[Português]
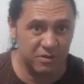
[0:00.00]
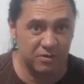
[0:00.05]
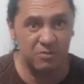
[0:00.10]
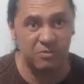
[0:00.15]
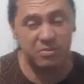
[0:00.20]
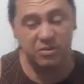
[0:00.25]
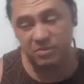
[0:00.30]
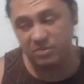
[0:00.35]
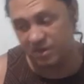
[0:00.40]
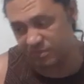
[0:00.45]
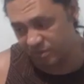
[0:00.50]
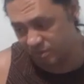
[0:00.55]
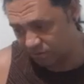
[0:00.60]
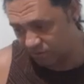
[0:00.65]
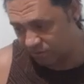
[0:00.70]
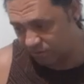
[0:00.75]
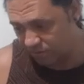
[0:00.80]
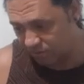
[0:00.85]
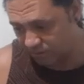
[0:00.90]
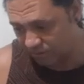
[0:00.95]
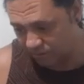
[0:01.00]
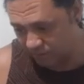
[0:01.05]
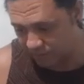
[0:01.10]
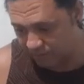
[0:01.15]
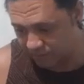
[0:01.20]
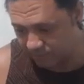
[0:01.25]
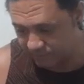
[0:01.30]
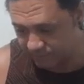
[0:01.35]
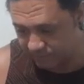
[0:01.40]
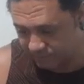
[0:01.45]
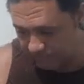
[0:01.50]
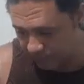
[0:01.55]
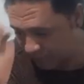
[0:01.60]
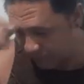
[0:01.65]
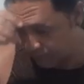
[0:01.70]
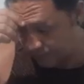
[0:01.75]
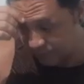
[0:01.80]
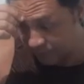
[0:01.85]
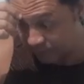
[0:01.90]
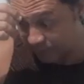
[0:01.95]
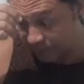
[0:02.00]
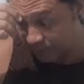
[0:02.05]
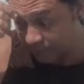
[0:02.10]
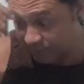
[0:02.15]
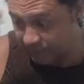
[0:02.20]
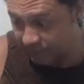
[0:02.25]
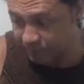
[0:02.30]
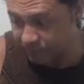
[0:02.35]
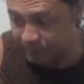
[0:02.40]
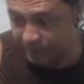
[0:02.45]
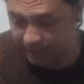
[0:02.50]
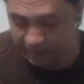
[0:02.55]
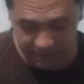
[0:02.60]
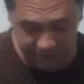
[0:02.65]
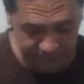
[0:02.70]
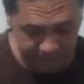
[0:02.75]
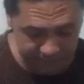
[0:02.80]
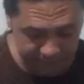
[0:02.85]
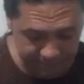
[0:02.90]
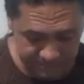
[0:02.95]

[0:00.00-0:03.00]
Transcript: algum problema de outro drone. Vamos lá, né?